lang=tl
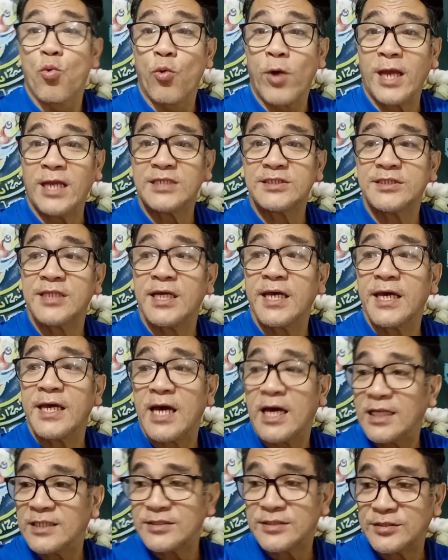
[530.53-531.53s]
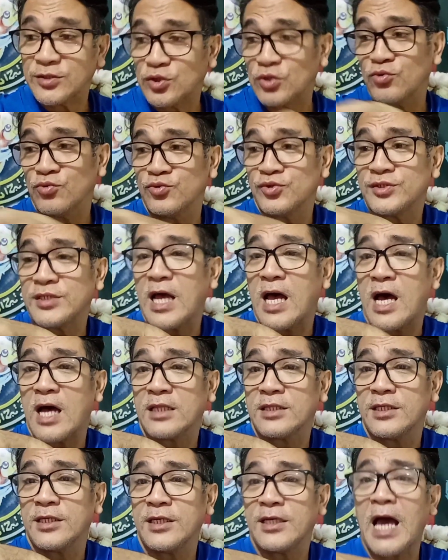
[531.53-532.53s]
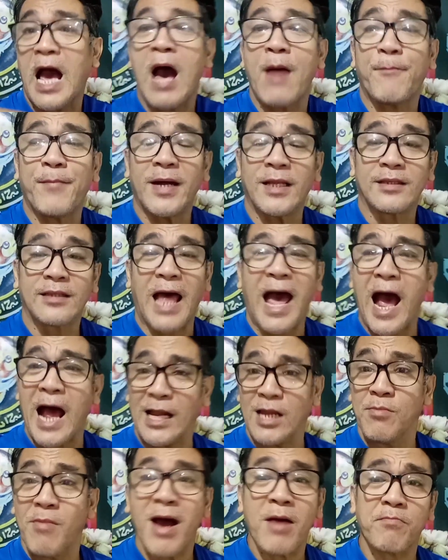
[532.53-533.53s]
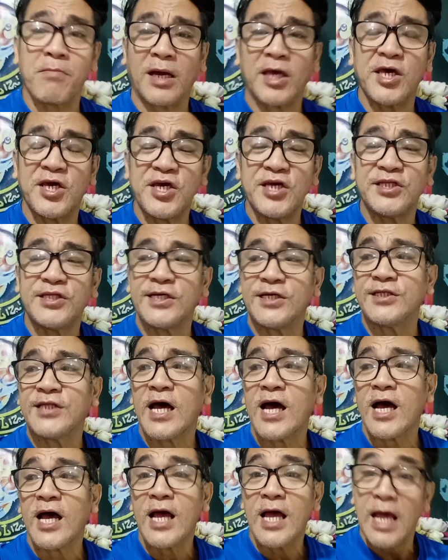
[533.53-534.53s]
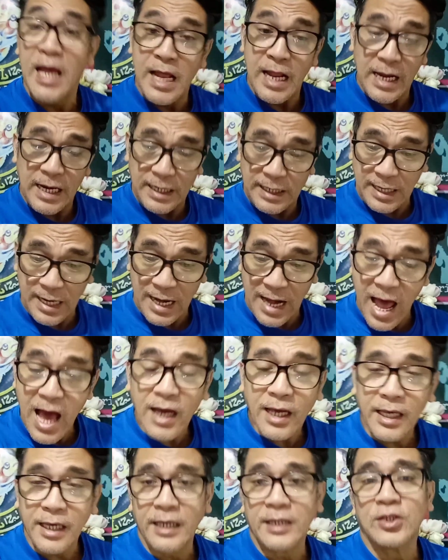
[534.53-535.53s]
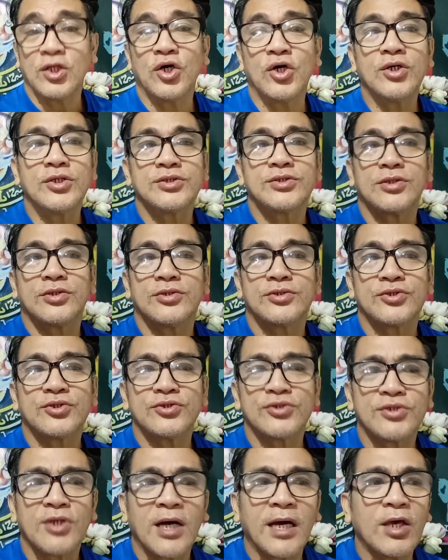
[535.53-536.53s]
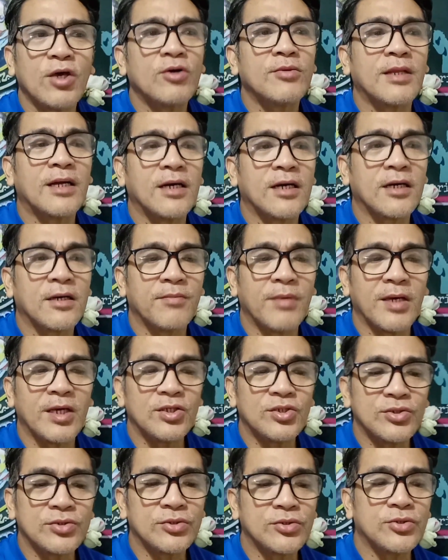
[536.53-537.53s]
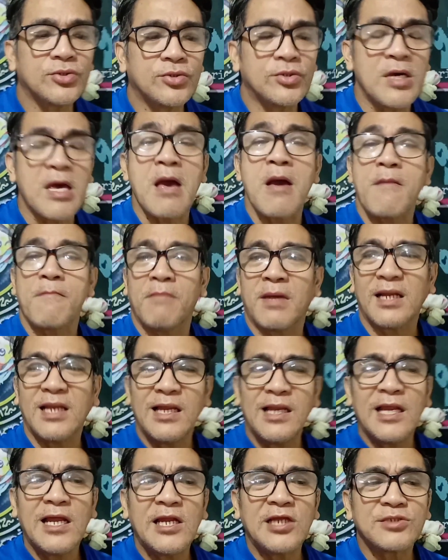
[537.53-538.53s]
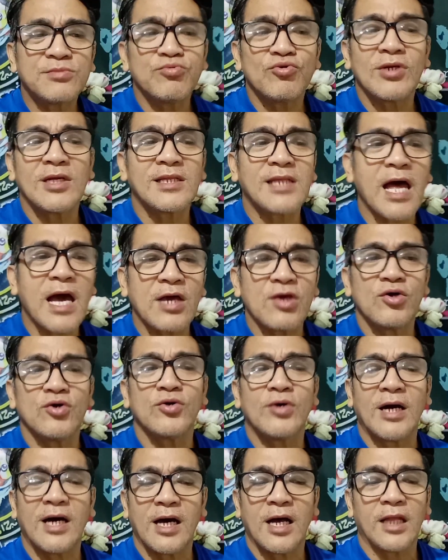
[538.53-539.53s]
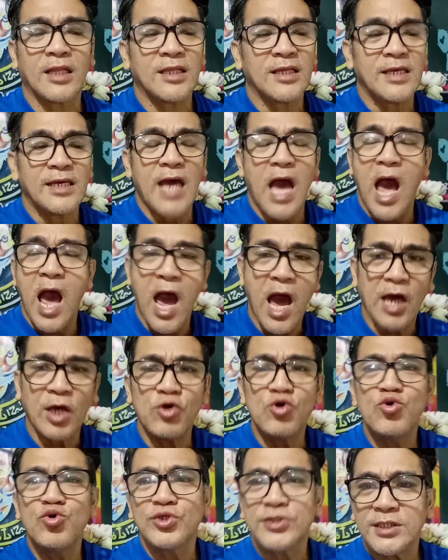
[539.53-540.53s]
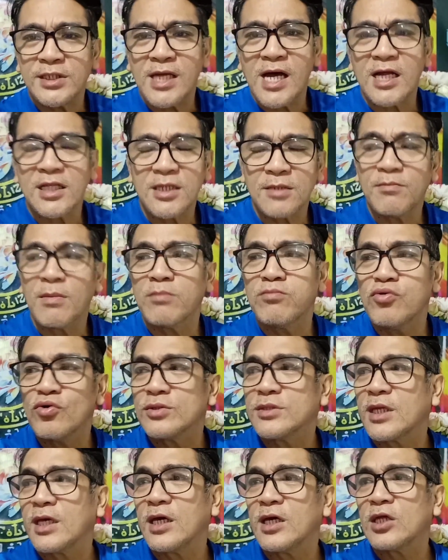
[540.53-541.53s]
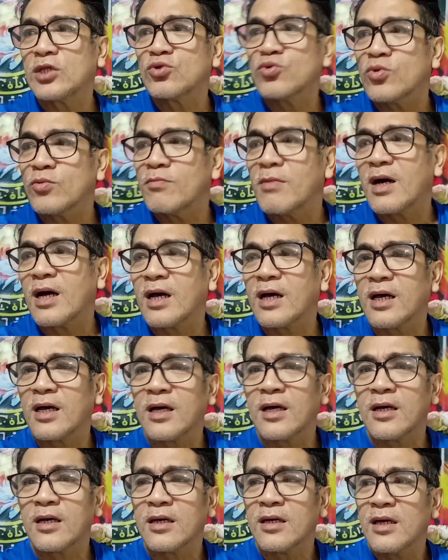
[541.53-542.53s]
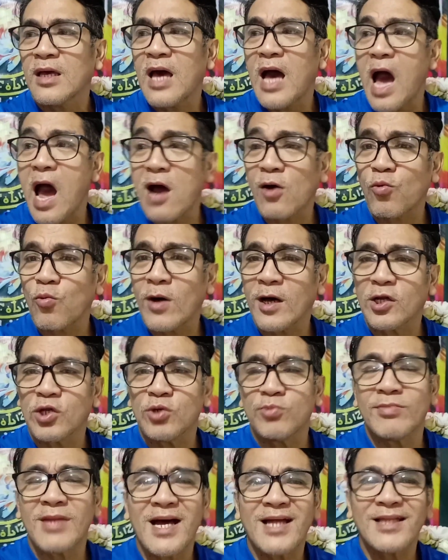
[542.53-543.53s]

Wednesday at soon sa ating apat, alimang ah, magigiting na lalaki, no? So, so sa ngayon, ha, ah, medyo maglilinis muna tayo at aayusin natin mabuti itong mga aquarium